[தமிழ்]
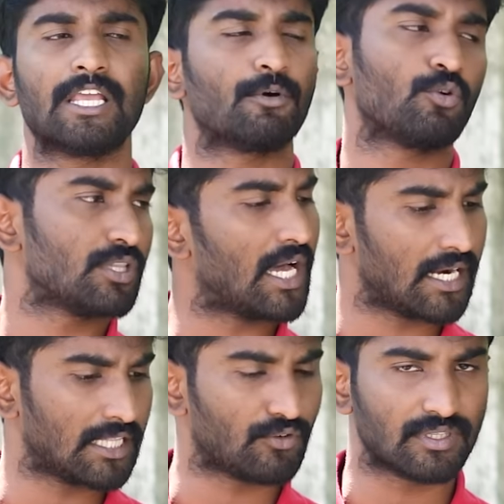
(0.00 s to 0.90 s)
இப்போ ஒரு
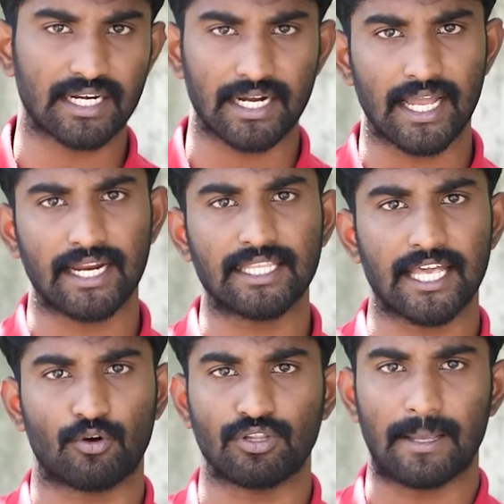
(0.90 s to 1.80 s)
உதாரணத்துக்கு வந்து ரெண்டாயிரத்தி
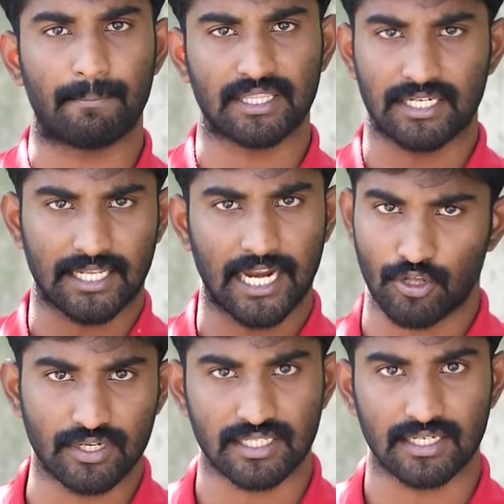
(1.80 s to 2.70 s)
இரநூத்தி எண்பத்தெட்டு
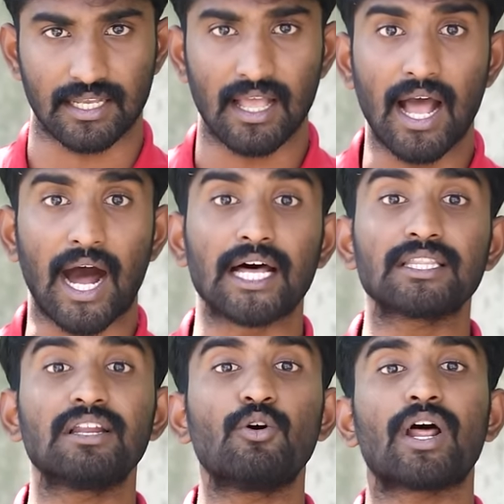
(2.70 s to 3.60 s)
கேலோரிஸ் இருக்குது
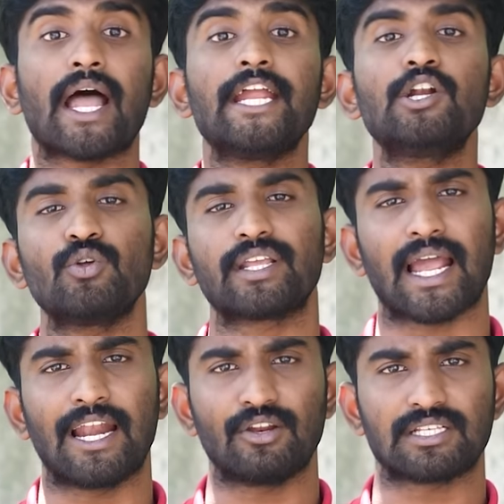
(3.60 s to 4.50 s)
அதில் ஒரு ஐநூறு
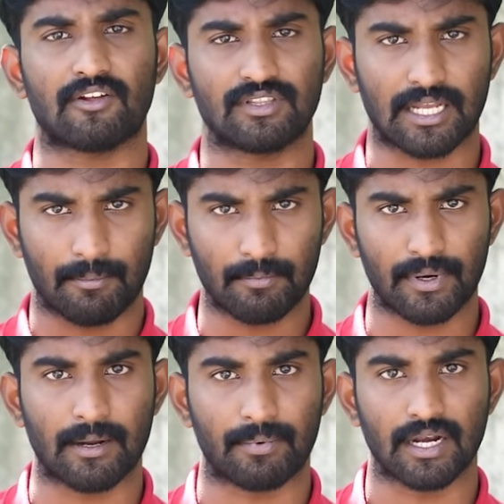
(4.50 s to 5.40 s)
கேலோரிஸை நான் வந்து கம்மி
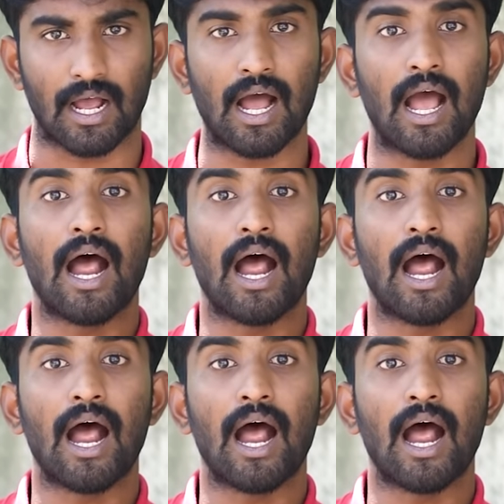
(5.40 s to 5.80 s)
பண்ணேன் அப்படின்னா